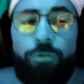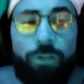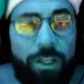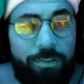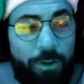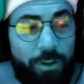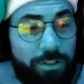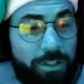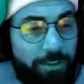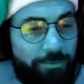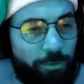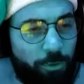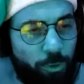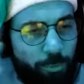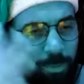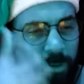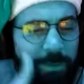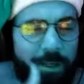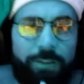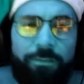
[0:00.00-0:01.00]
O que você viu no
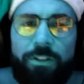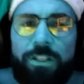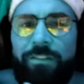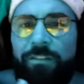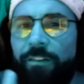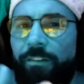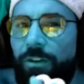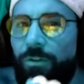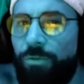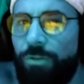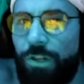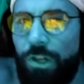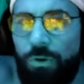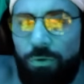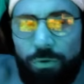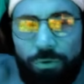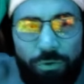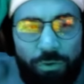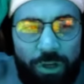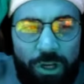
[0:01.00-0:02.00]
primeiro, você vai ver no
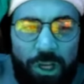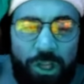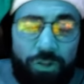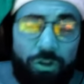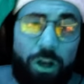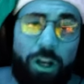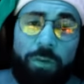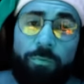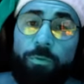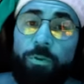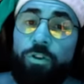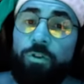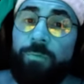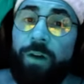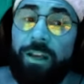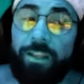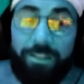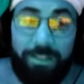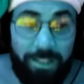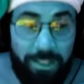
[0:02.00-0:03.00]
segundo, só que muito
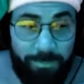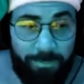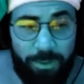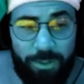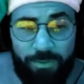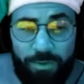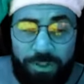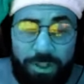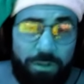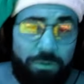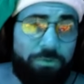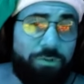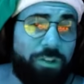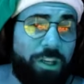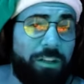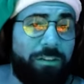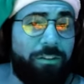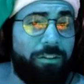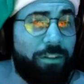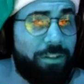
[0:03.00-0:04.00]
mais simples. Você não
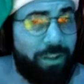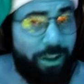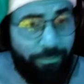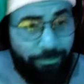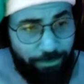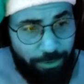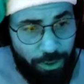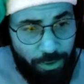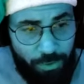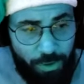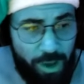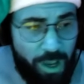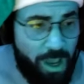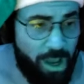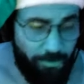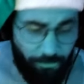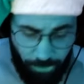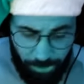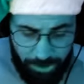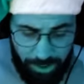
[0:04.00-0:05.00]
sente desafio.
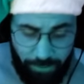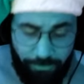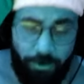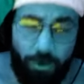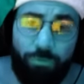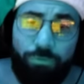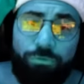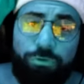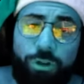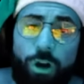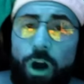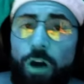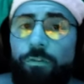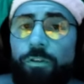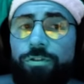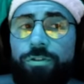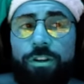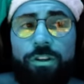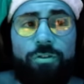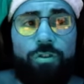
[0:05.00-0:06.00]
Você vê um troll,
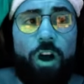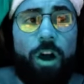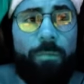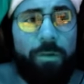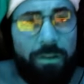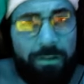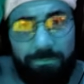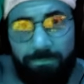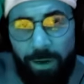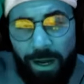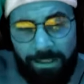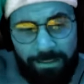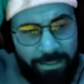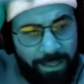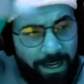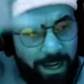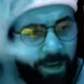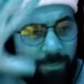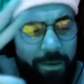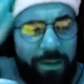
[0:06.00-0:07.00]
você sobe, bate
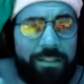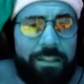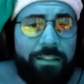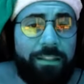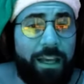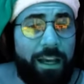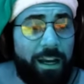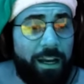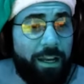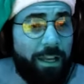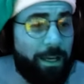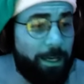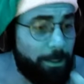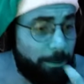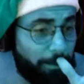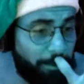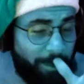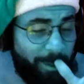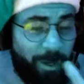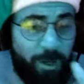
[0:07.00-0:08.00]
na cabeça, tá
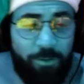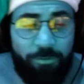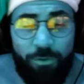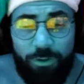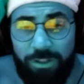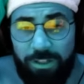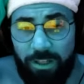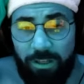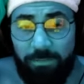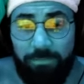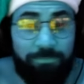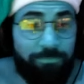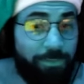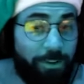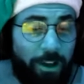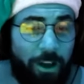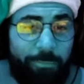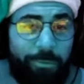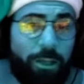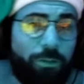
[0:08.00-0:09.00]
ganhando. Você
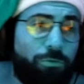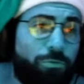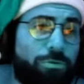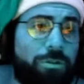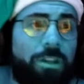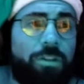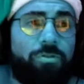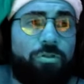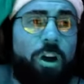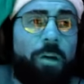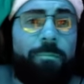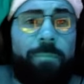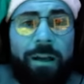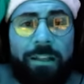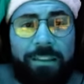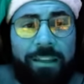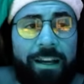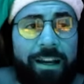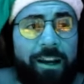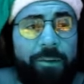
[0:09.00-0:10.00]
vê a medusa, sobe,
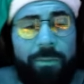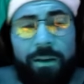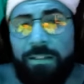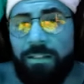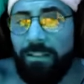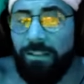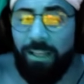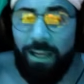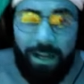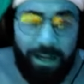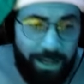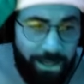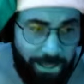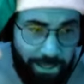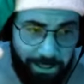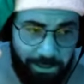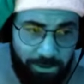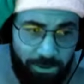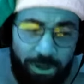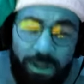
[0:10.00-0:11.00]
bate na cabeça, tá
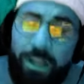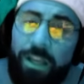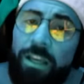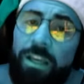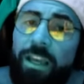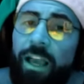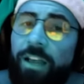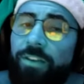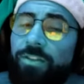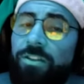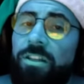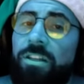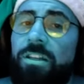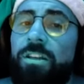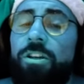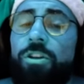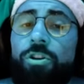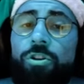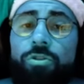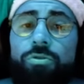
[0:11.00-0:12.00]
ganhando. E assim
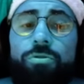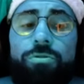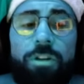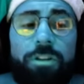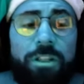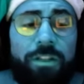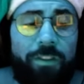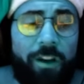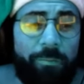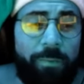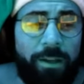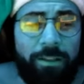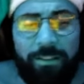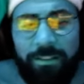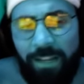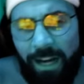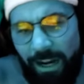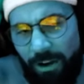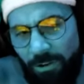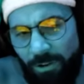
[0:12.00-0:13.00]
sucessivamente.
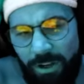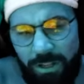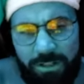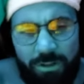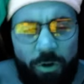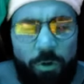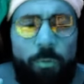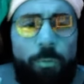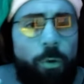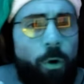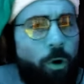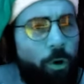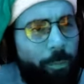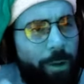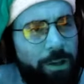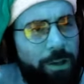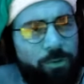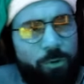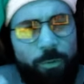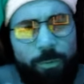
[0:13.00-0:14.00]
Dragões são um pouco
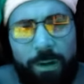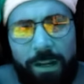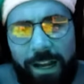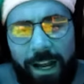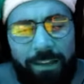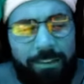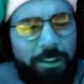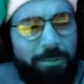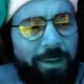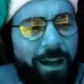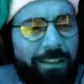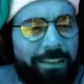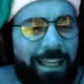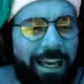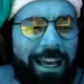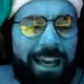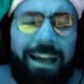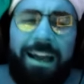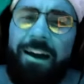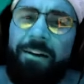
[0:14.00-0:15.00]
mais complicados de
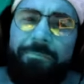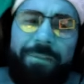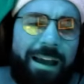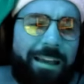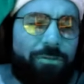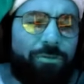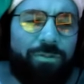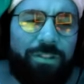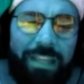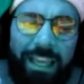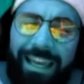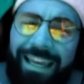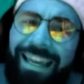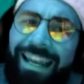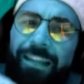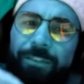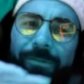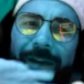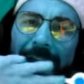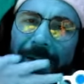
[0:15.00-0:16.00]
matar, mas o
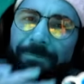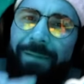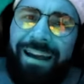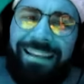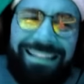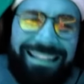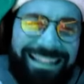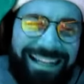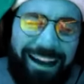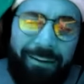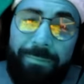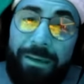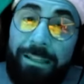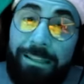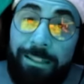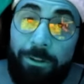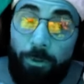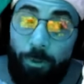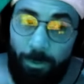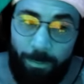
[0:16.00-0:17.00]
segredo é
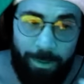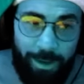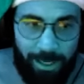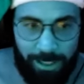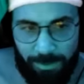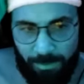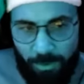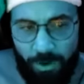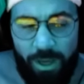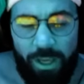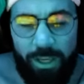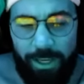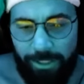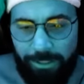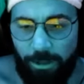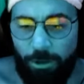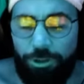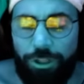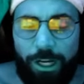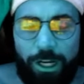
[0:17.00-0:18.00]
basicamente o mesmo.
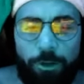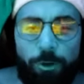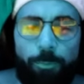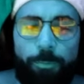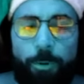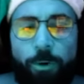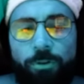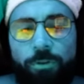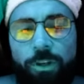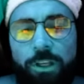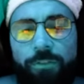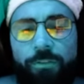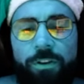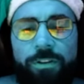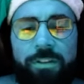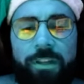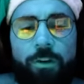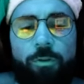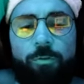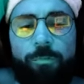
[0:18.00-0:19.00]
Então chega no ponto que
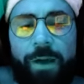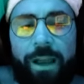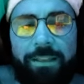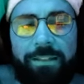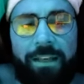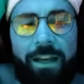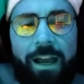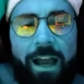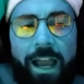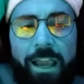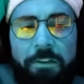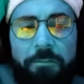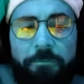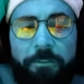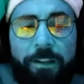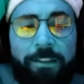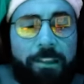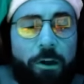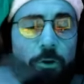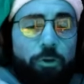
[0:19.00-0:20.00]
você começa a
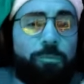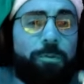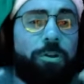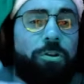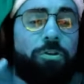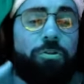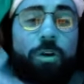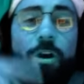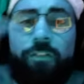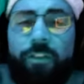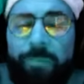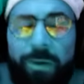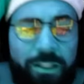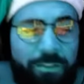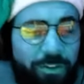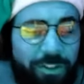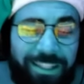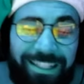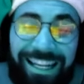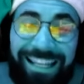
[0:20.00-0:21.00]
enfrentar os bichos novamente,
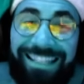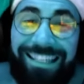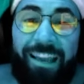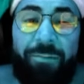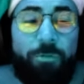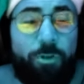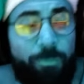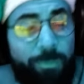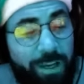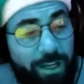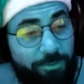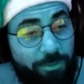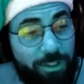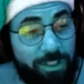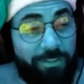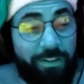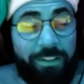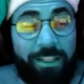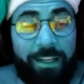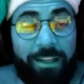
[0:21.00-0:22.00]
você já sabe como é que
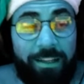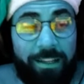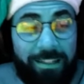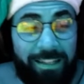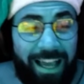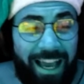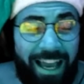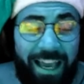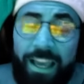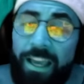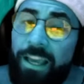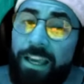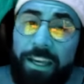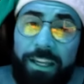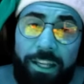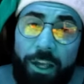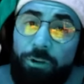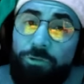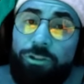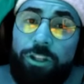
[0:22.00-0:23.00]
você vai ter que lidar e
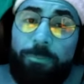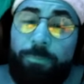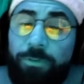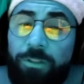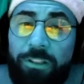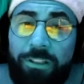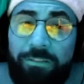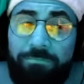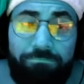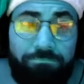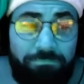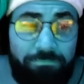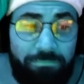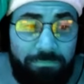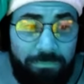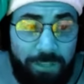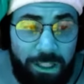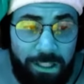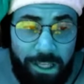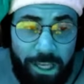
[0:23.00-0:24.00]
nenhum tipo de
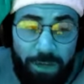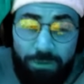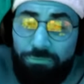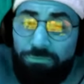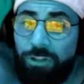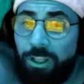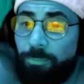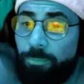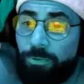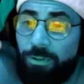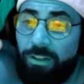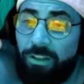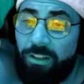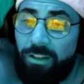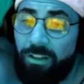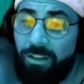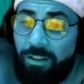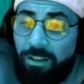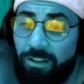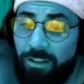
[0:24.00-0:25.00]
e nenhum tipo
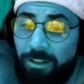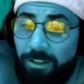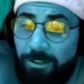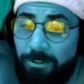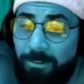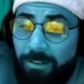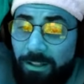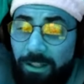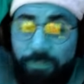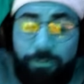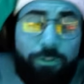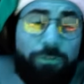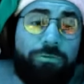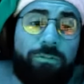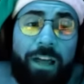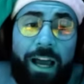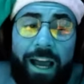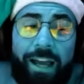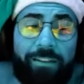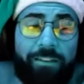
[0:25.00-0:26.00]
de, de
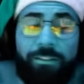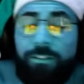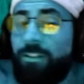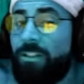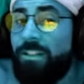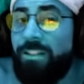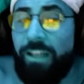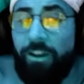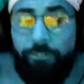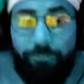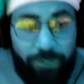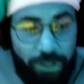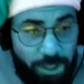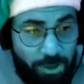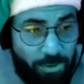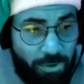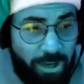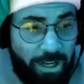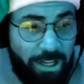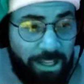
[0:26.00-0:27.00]
dificuldade, de
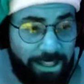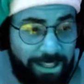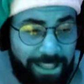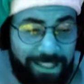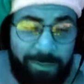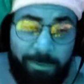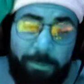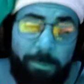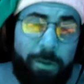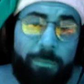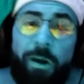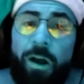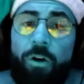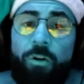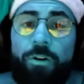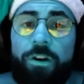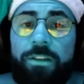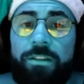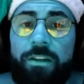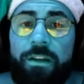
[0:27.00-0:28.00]
desafio. É sempre a mesma
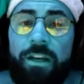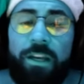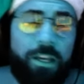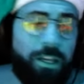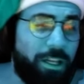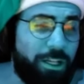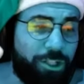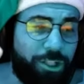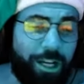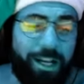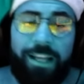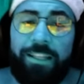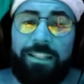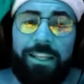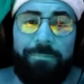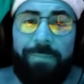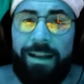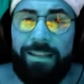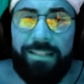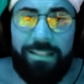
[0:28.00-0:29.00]
coisa. E chega a
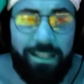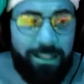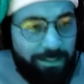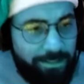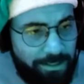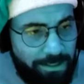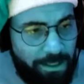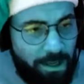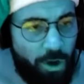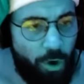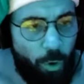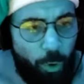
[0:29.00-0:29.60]
ser maçante.